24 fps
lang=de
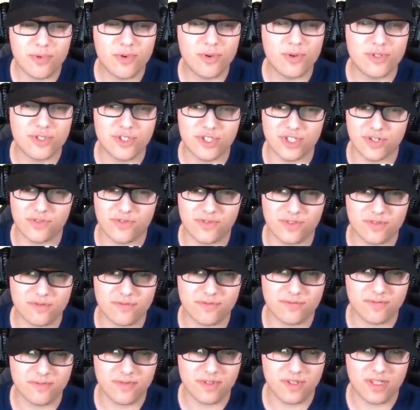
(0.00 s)
Kundschaft.
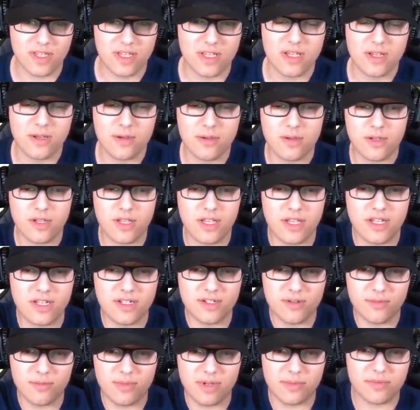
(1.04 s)

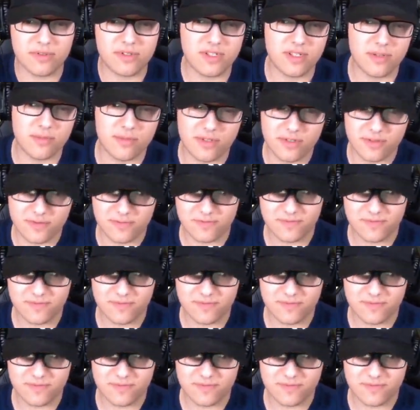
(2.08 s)
Eleanor bleibt hinter mir.